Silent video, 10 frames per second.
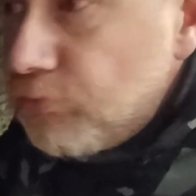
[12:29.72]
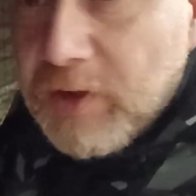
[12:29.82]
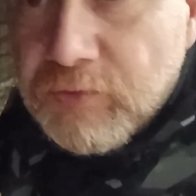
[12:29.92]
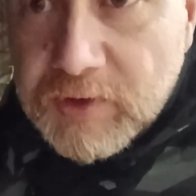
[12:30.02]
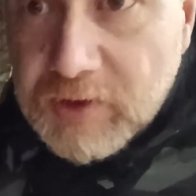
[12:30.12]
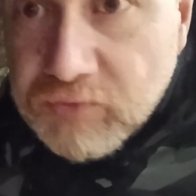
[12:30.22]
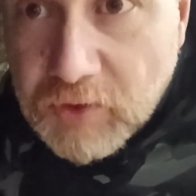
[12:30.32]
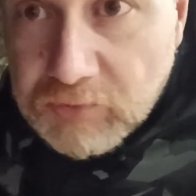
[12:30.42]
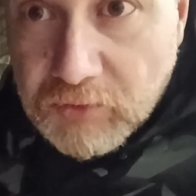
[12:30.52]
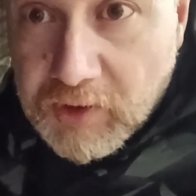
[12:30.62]
parfois des
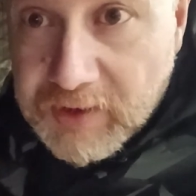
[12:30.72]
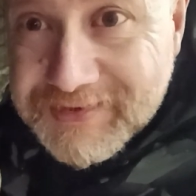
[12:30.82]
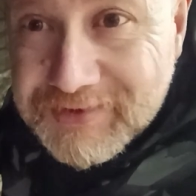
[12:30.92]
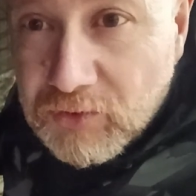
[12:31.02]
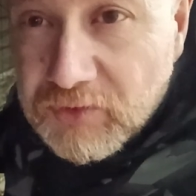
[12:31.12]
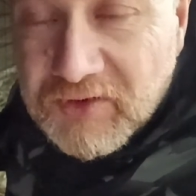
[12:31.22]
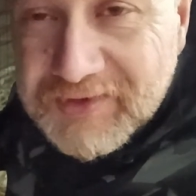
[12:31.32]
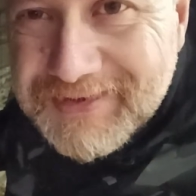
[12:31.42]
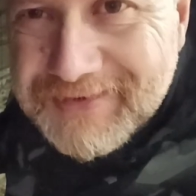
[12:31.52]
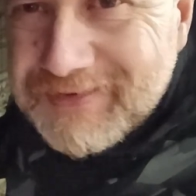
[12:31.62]
fois euh, à 100,
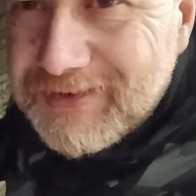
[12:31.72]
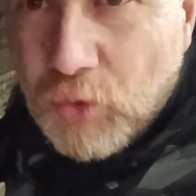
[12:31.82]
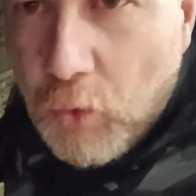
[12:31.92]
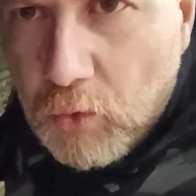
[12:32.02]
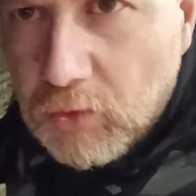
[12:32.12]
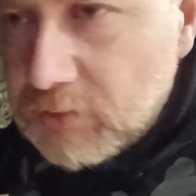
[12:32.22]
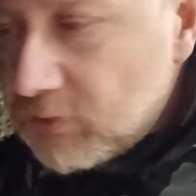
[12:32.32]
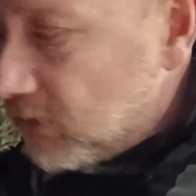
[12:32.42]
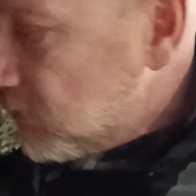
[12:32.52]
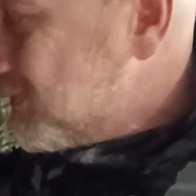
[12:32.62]
110 c'est trop,
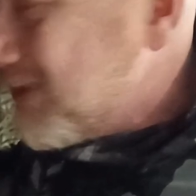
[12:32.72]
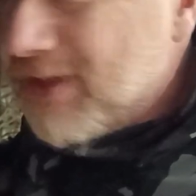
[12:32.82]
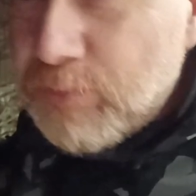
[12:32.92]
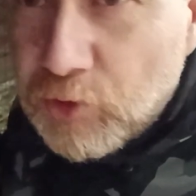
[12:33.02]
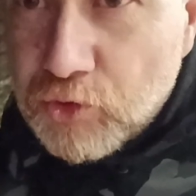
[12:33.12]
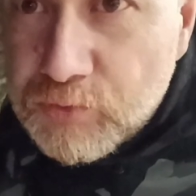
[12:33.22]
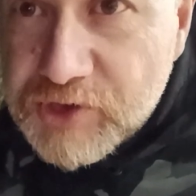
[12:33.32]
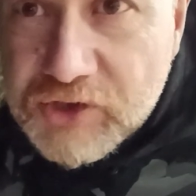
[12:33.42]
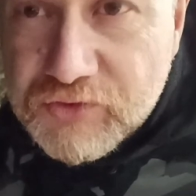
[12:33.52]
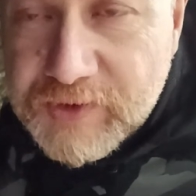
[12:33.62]
Hein. Ça dépend de
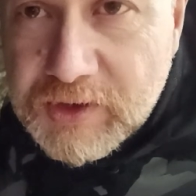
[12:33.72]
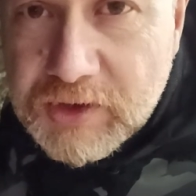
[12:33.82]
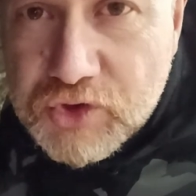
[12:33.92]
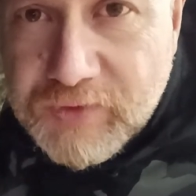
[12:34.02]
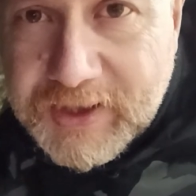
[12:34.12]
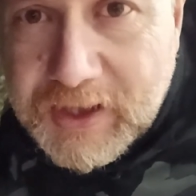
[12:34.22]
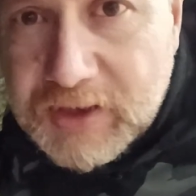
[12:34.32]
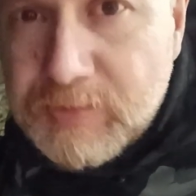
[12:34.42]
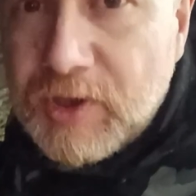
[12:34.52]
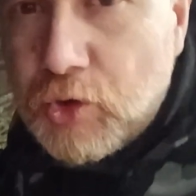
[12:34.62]
l'objet que je vais,
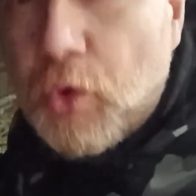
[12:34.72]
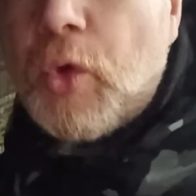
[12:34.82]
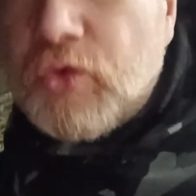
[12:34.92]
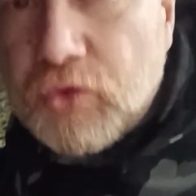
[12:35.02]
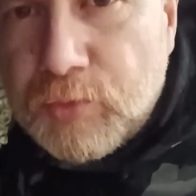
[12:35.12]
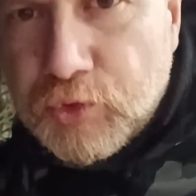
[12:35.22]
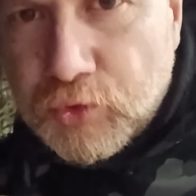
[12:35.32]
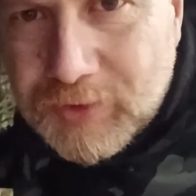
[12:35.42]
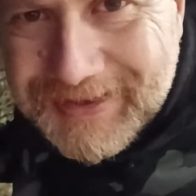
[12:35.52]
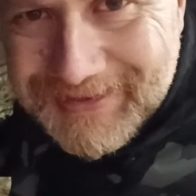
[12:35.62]
regarder, mais grosso
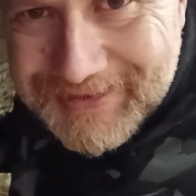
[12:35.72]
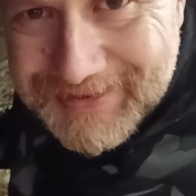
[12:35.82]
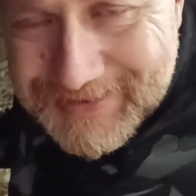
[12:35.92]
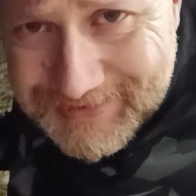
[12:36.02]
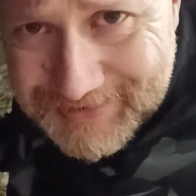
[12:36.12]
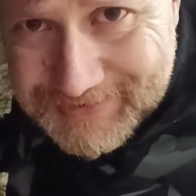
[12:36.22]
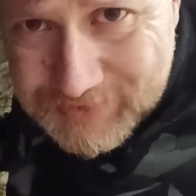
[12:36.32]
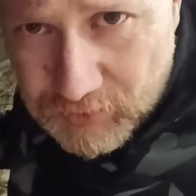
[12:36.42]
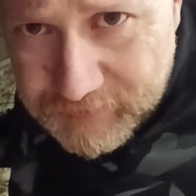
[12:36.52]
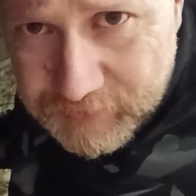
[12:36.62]
modo, c'est
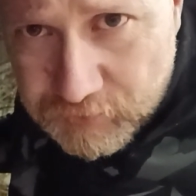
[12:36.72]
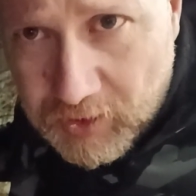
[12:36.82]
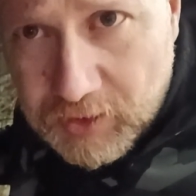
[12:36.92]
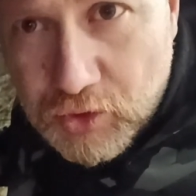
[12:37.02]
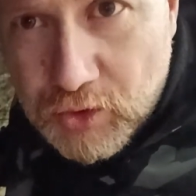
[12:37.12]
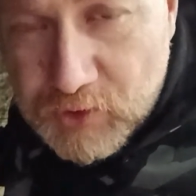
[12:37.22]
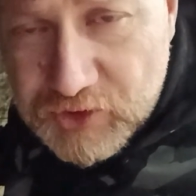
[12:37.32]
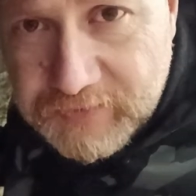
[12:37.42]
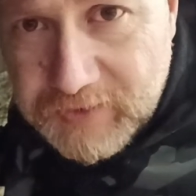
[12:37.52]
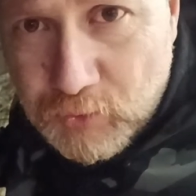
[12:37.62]
120 fois. Comment
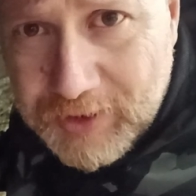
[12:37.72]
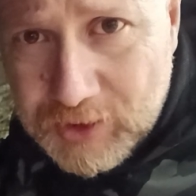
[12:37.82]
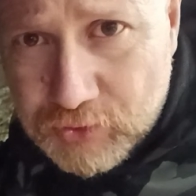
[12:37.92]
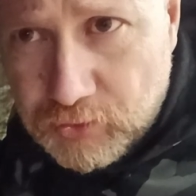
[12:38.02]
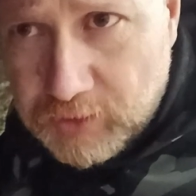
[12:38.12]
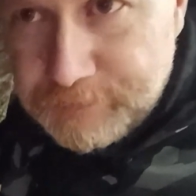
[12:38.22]
j'ai fait mon calcul